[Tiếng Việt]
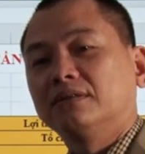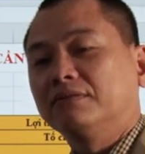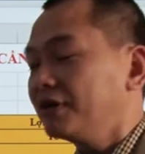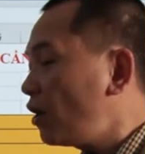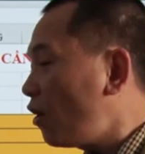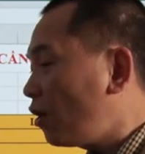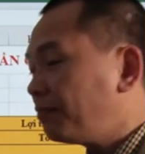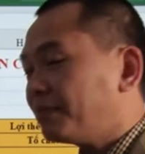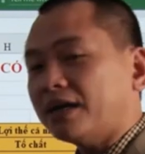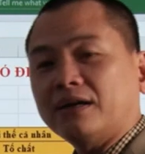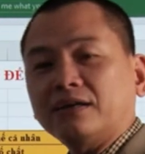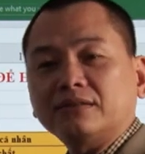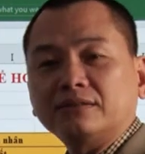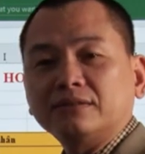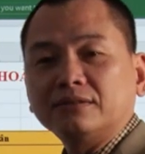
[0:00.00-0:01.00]
Vẫn ngon
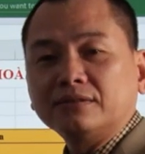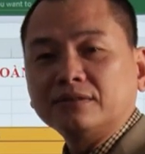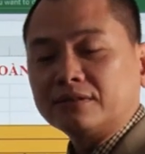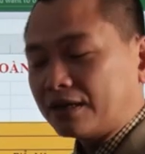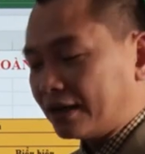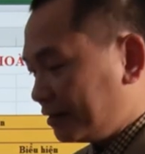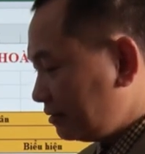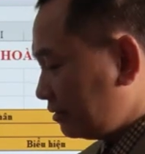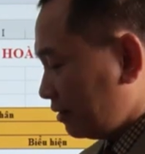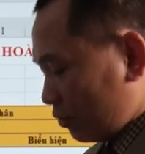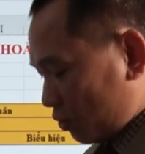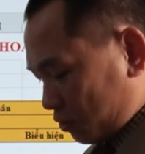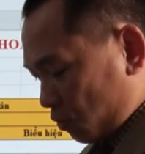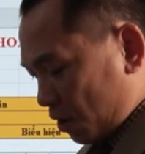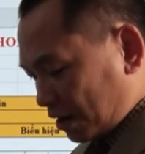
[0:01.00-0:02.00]
mà. Đấy,
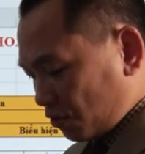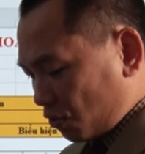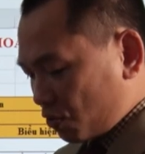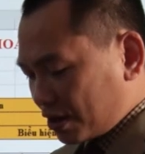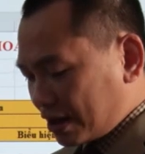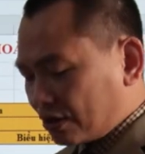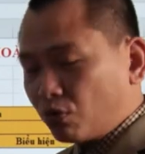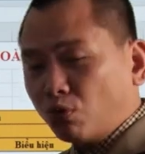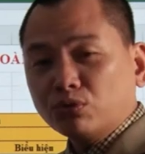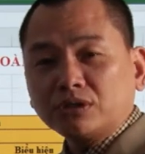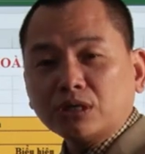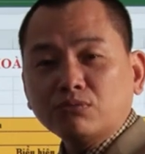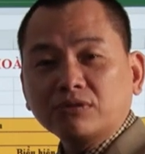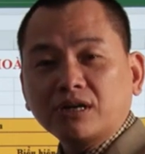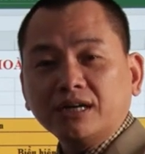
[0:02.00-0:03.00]
hoan hô các cụ
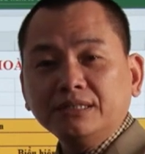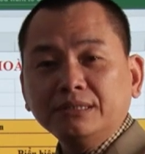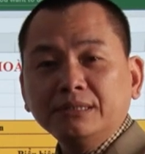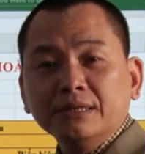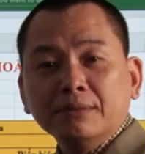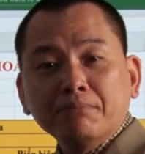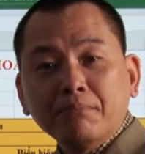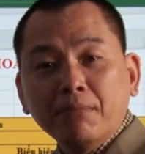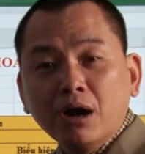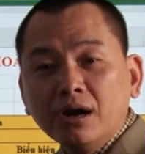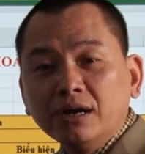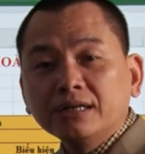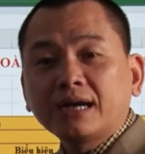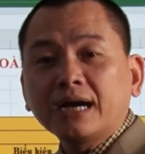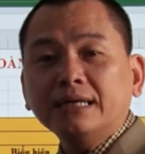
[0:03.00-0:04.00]
trồng cây
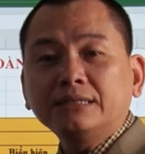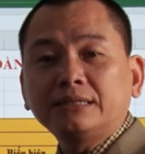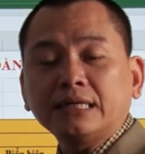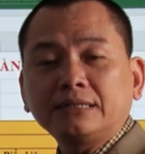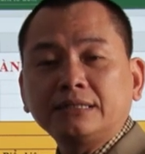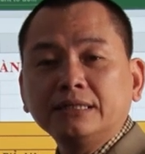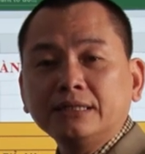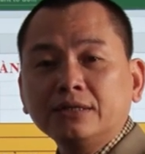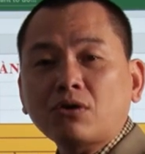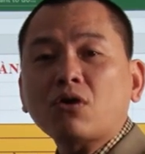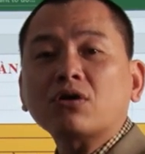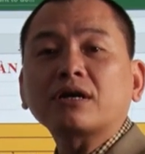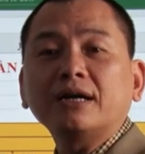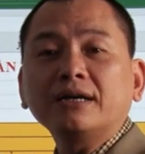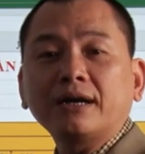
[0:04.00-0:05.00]
10 cây chết 9
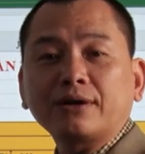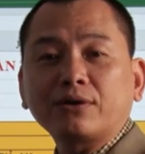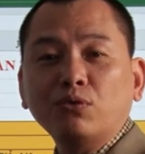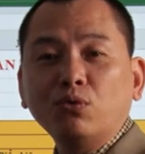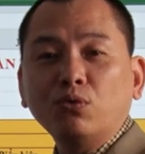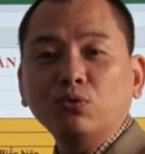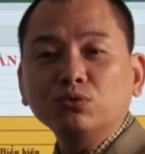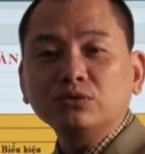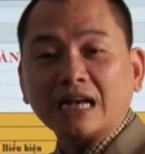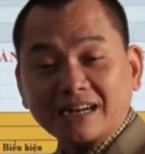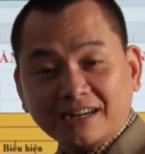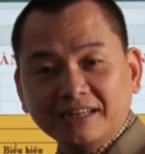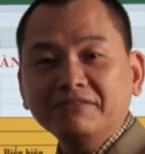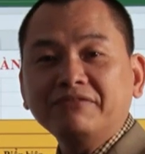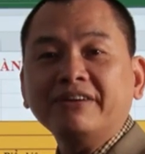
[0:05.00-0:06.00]
còn cây gật gù,
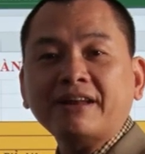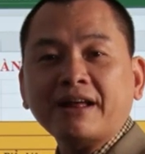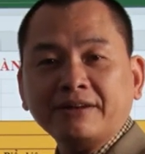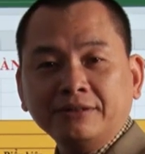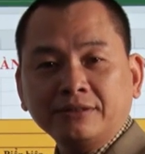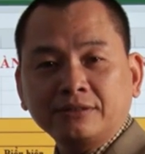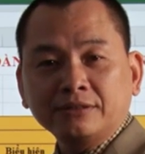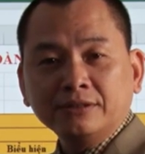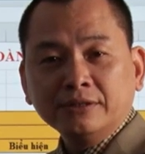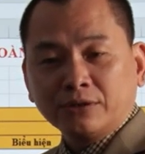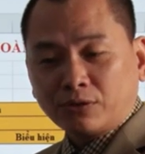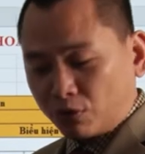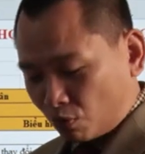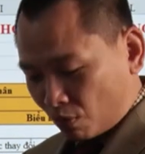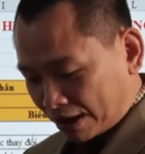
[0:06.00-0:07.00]
dạng đấy mới là đứt.
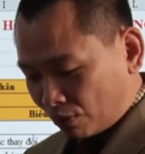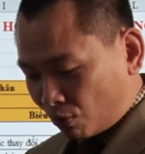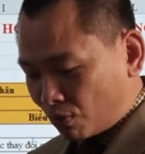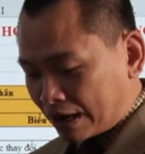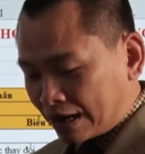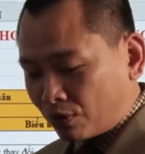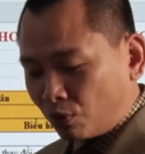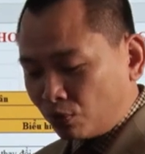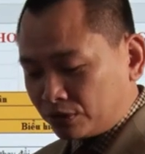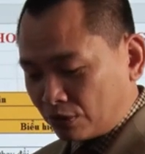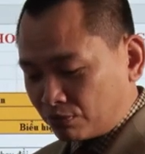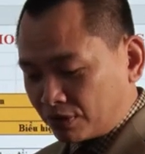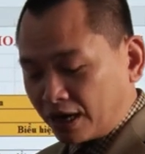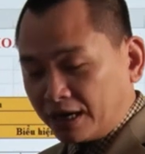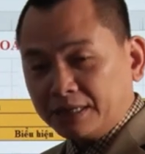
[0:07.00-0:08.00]
Còn hoan hô các cụ
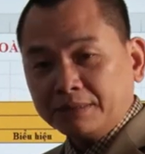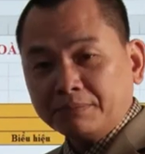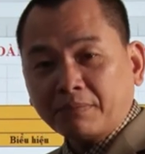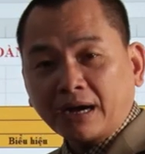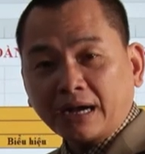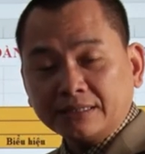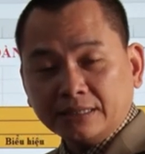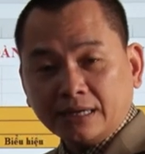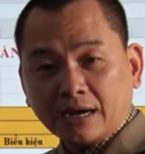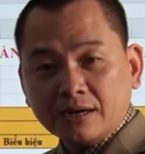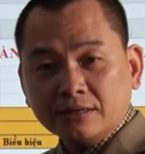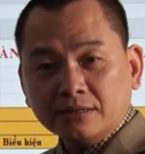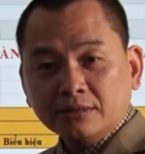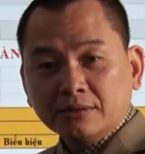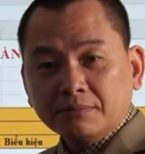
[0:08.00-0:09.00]
trồng cây mà gì ạ,
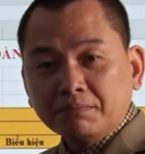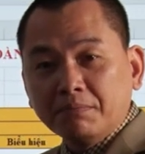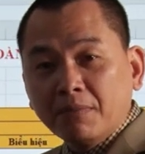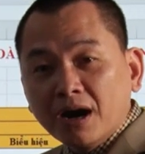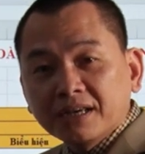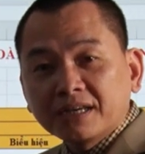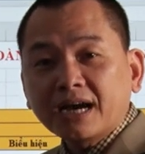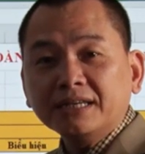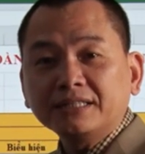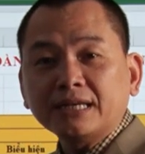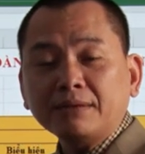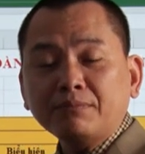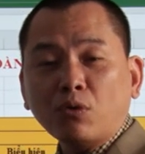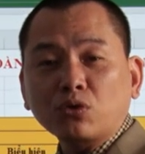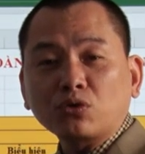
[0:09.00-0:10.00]
10 cây
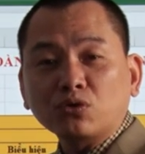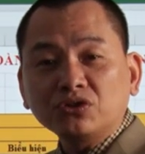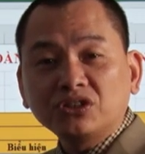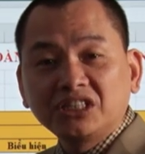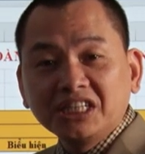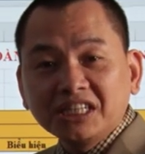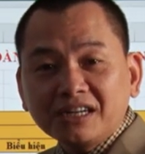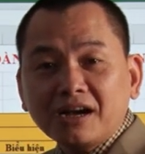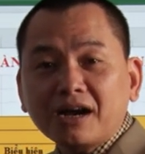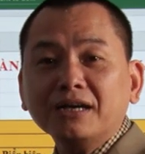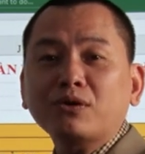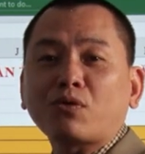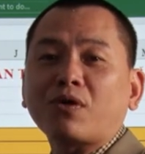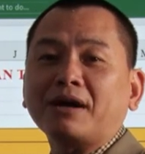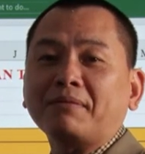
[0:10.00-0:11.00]
chết 1 còn 9
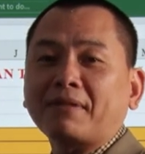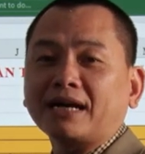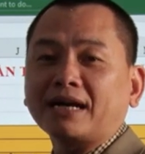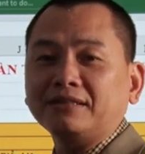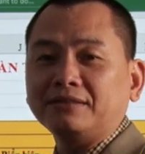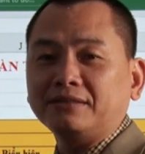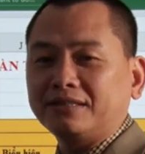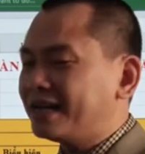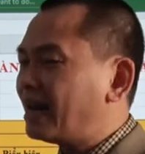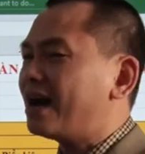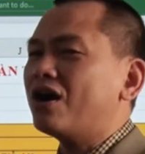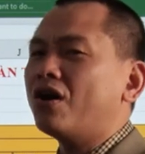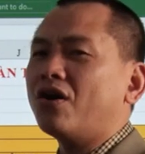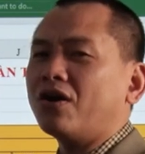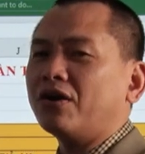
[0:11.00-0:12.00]
cây khỏe mạnh thì là
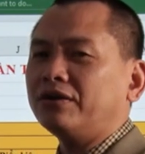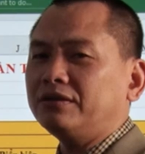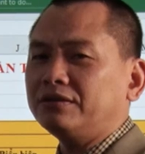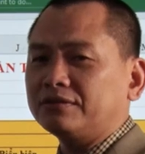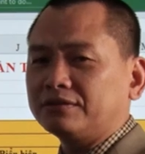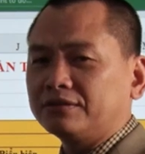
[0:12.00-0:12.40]
ngon.